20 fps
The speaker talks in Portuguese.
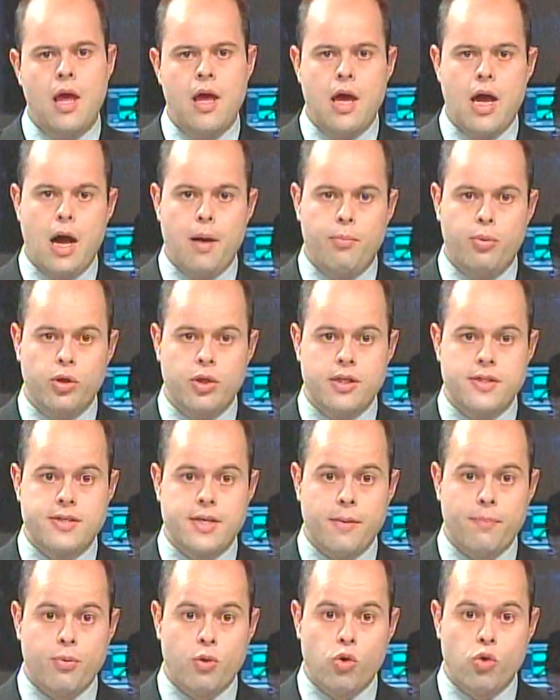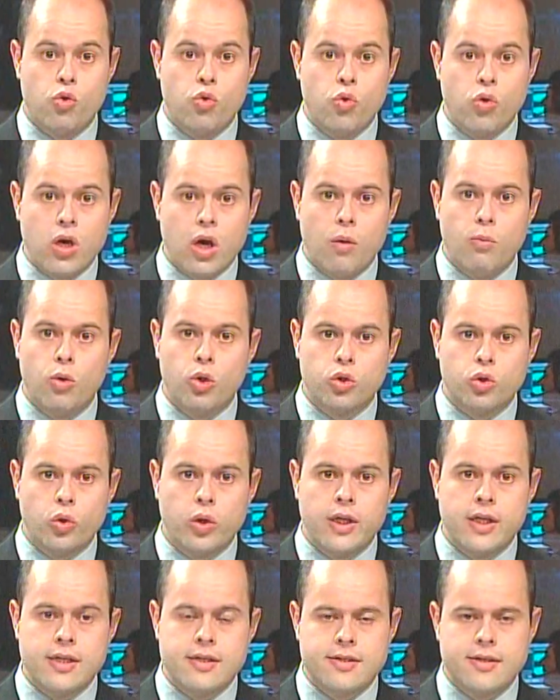a polícia procura o
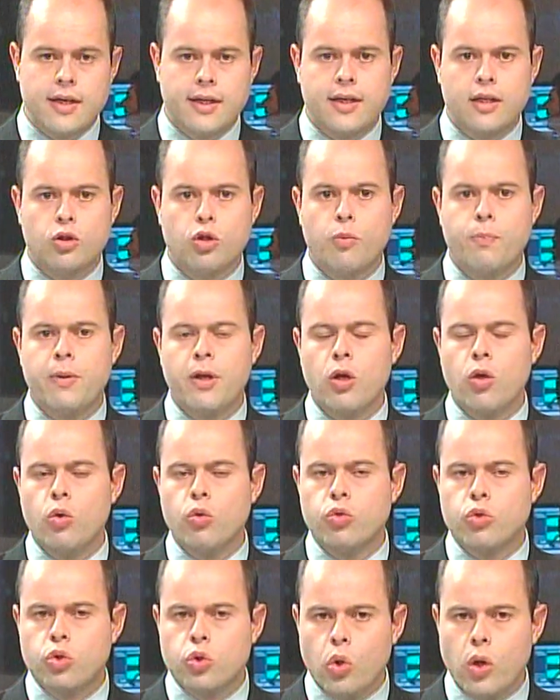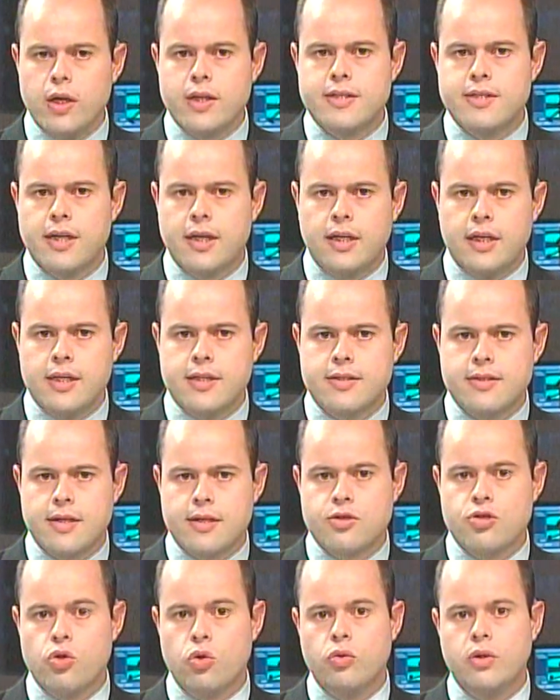motorista que atropelou dois
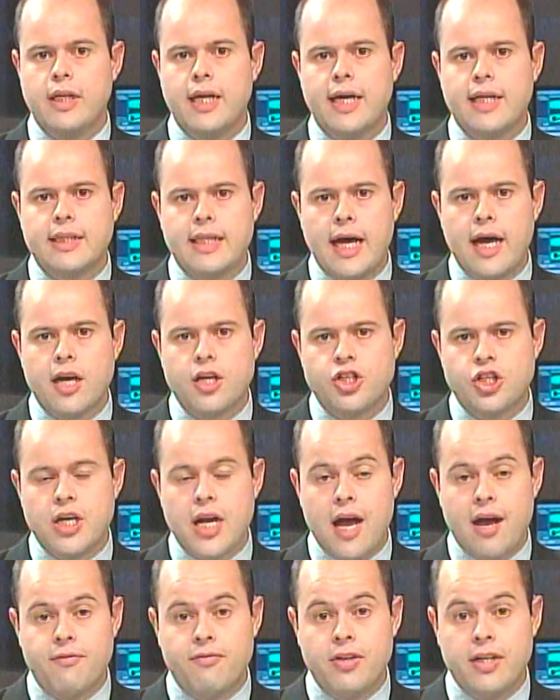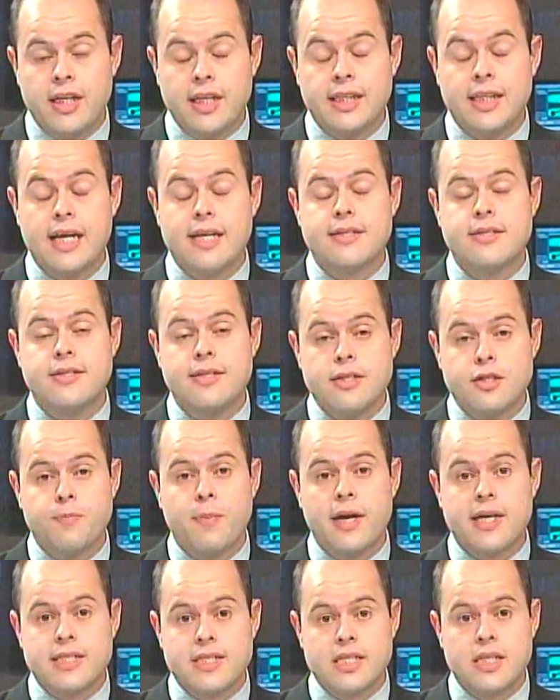ciclistas ontem à tarde na Avenida Assis
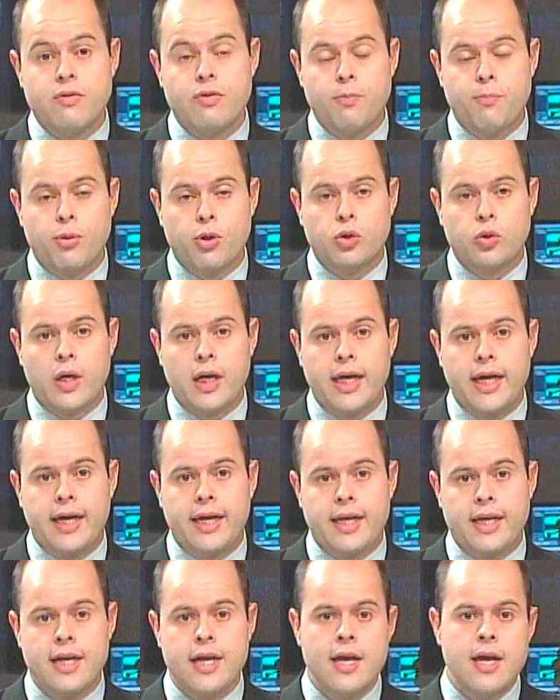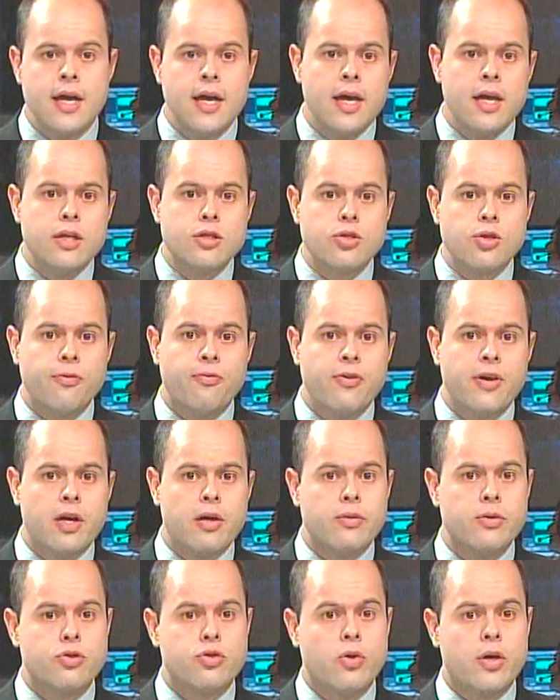Brasil, em Porto Alegre. Eles
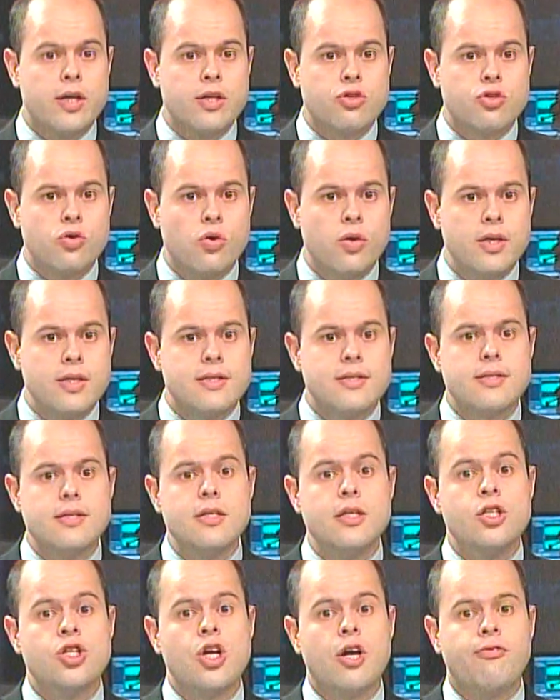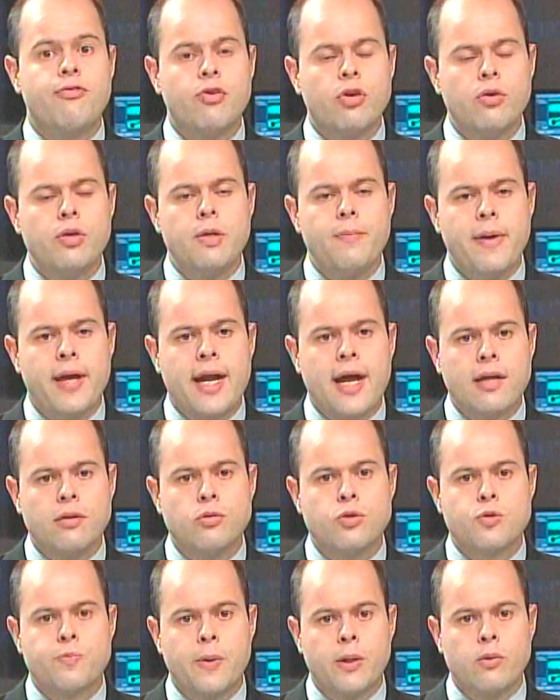sofreram escoriações e já foram
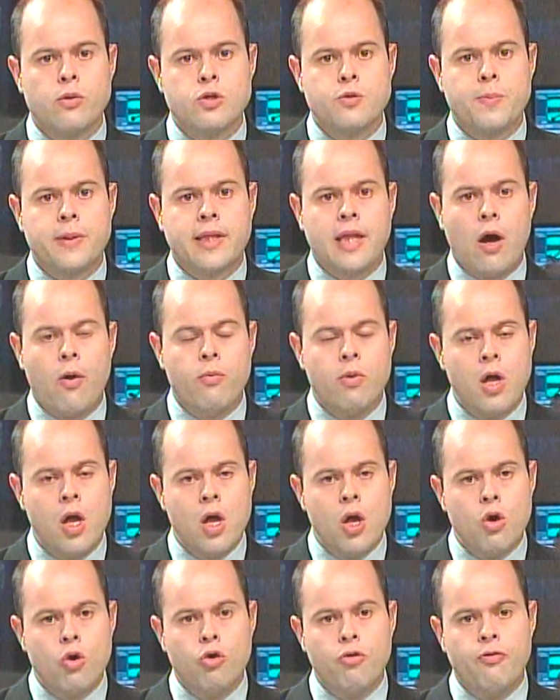liberados pelo hospital. O